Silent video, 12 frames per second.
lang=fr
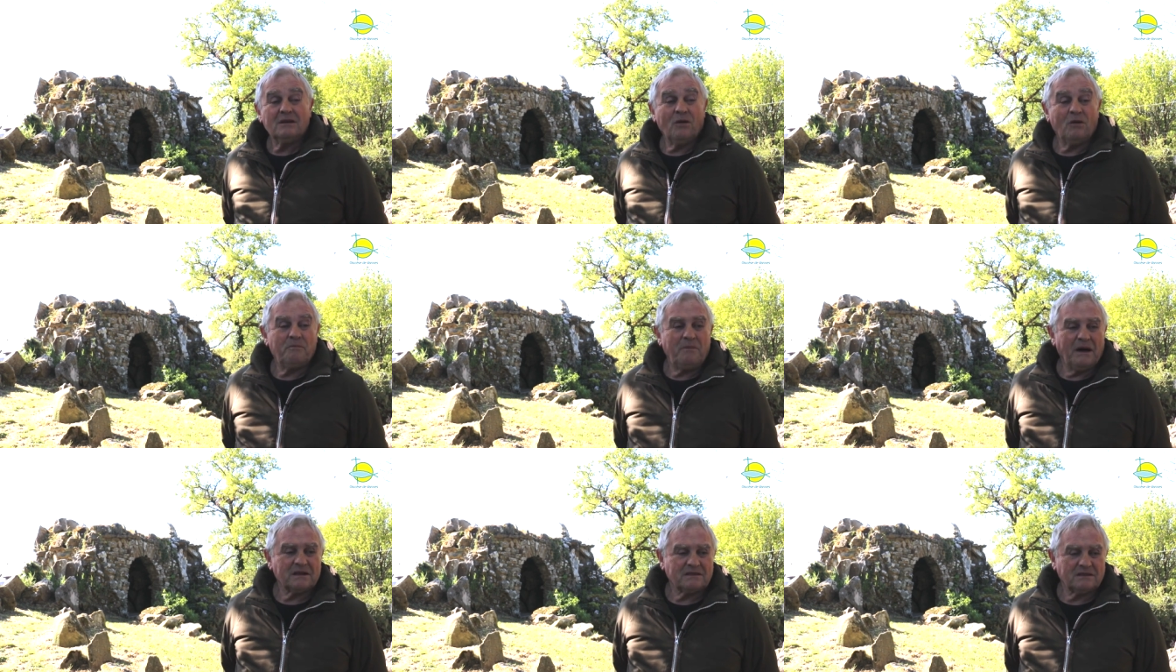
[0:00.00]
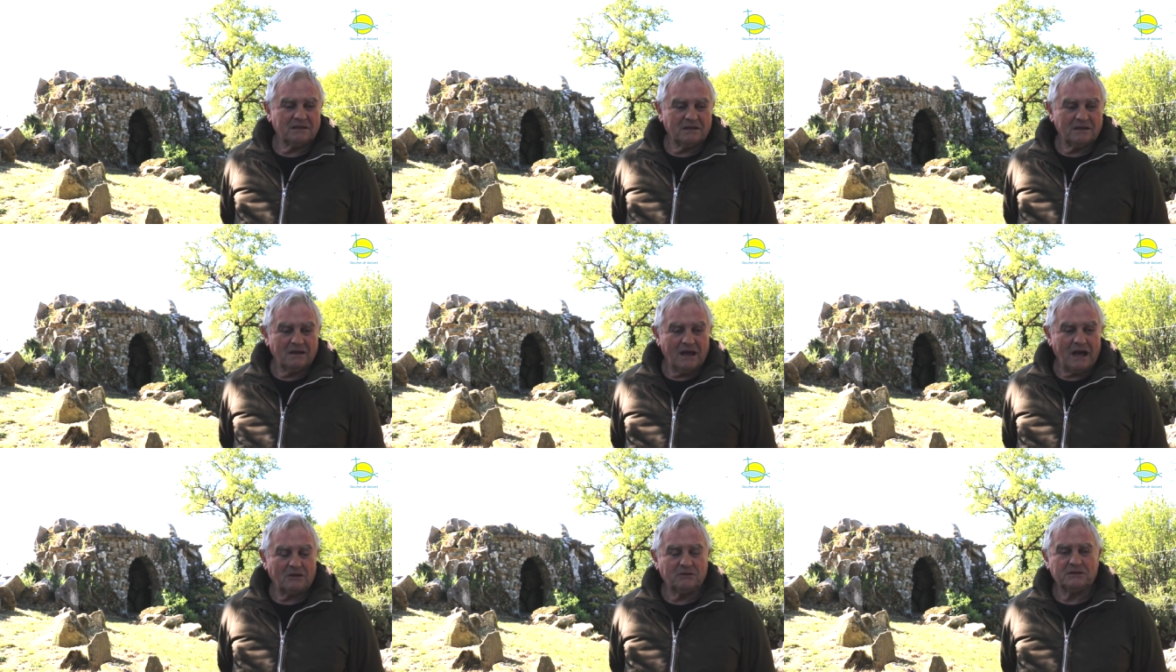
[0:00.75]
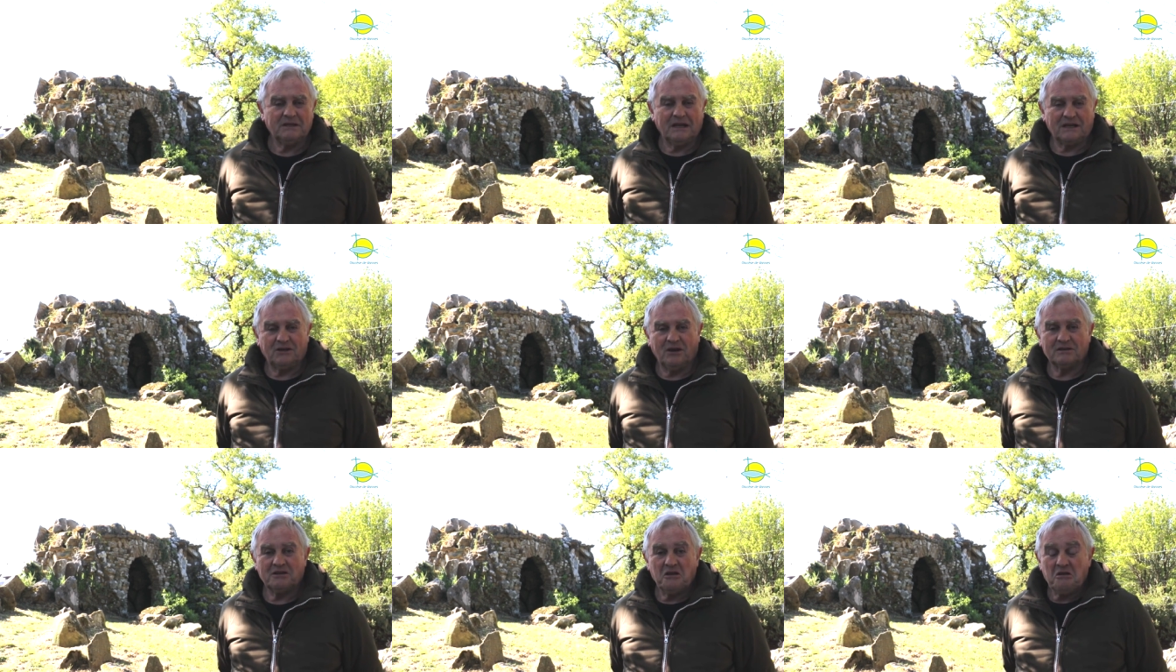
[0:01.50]
on passe à côté de la
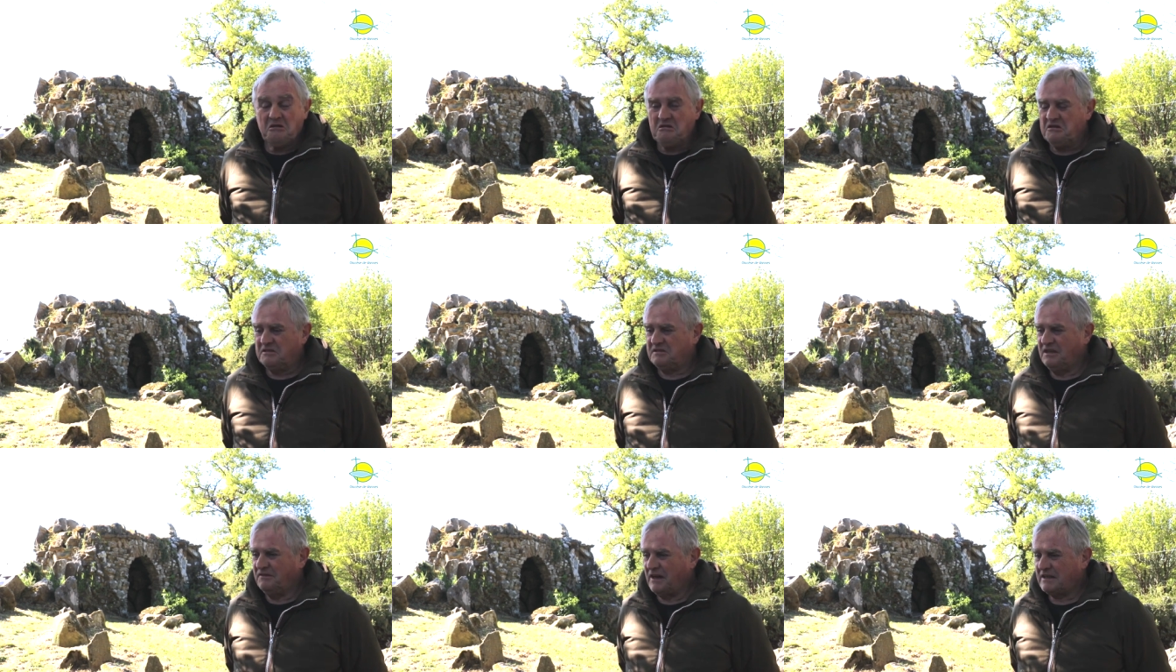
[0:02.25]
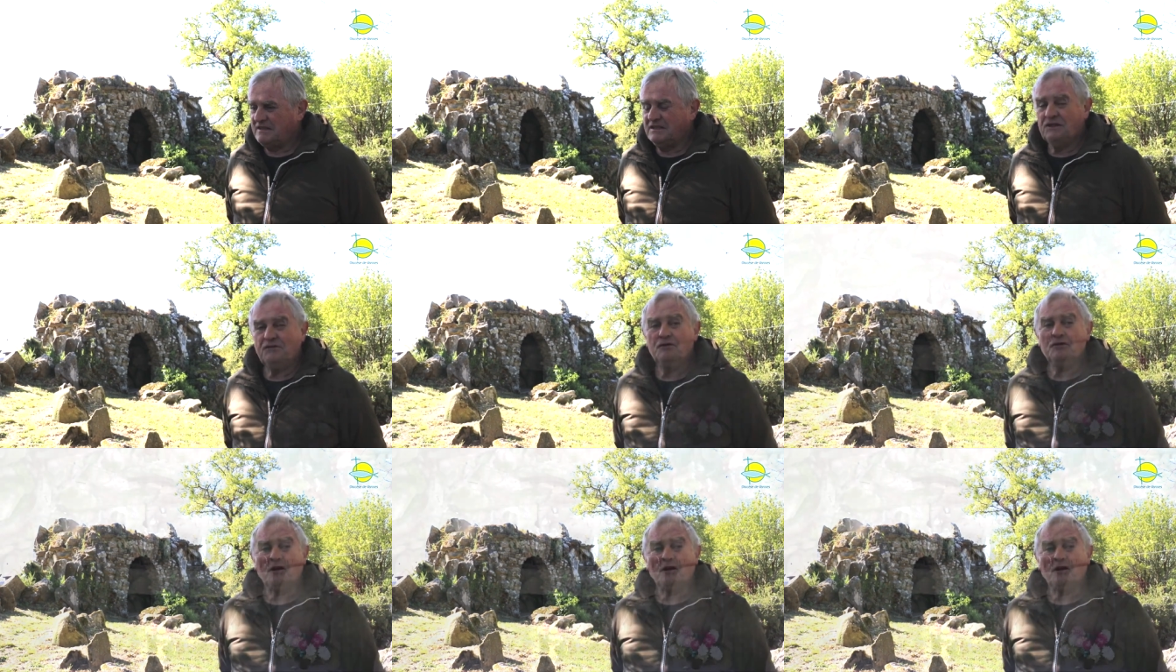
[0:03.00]
grotte et c'est vrai que c'est devenu